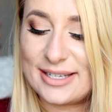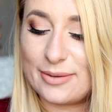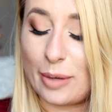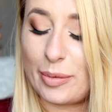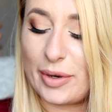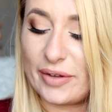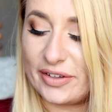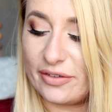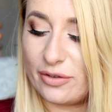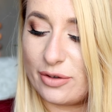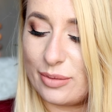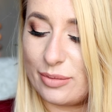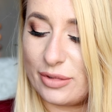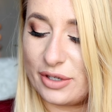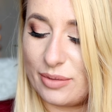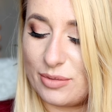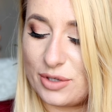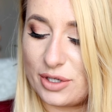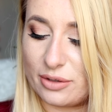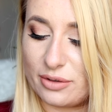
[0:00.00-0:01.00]
Jestem naprawdę w
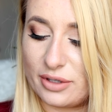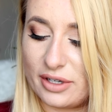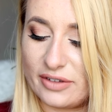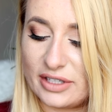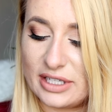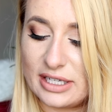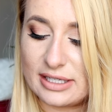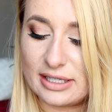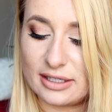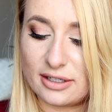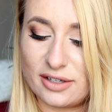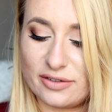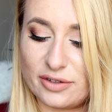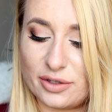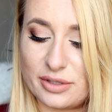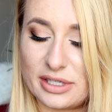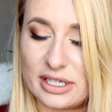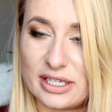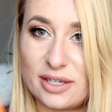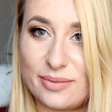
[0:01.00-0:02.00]
głębokim szoku, nawet nie chcę tego
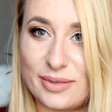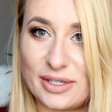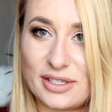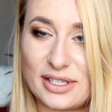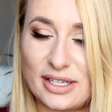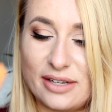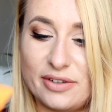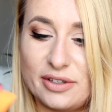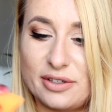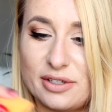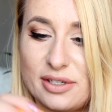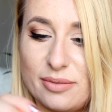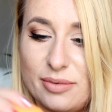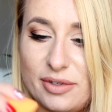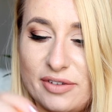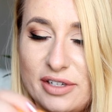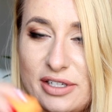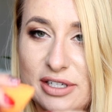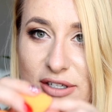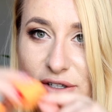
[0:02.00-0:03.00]
wyrzucać, chyba zostawię to
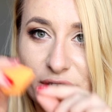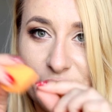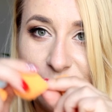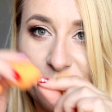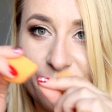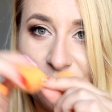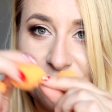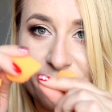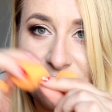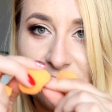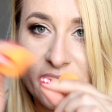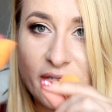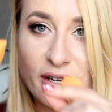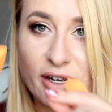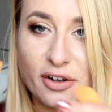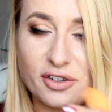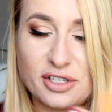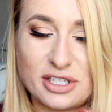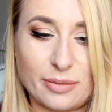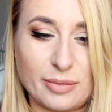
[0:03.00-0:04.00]
sobie, wiecie, do
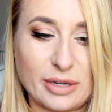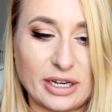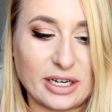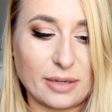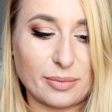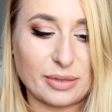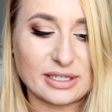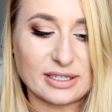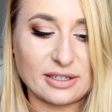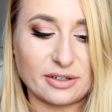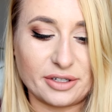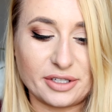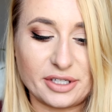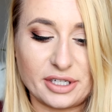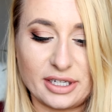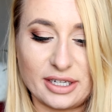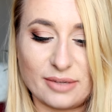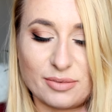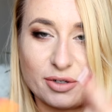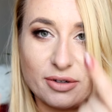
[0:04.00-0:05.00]
ozdabiania
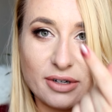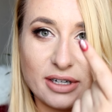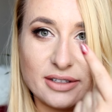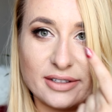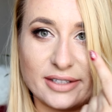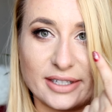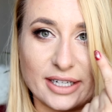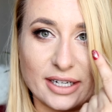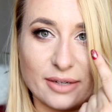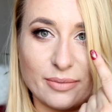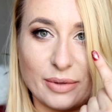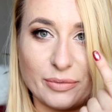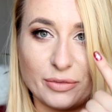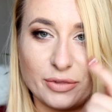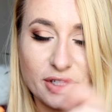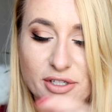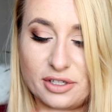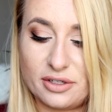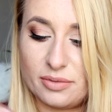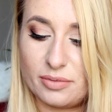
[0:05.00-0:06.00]
paznokci, na przykład tak jak mam
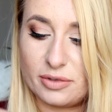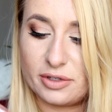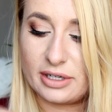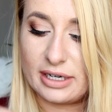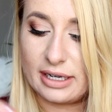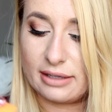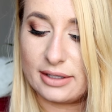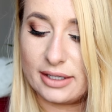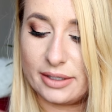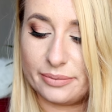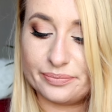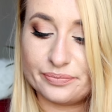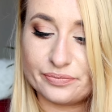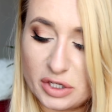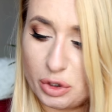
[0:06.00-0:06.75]
tu dziś brokatem.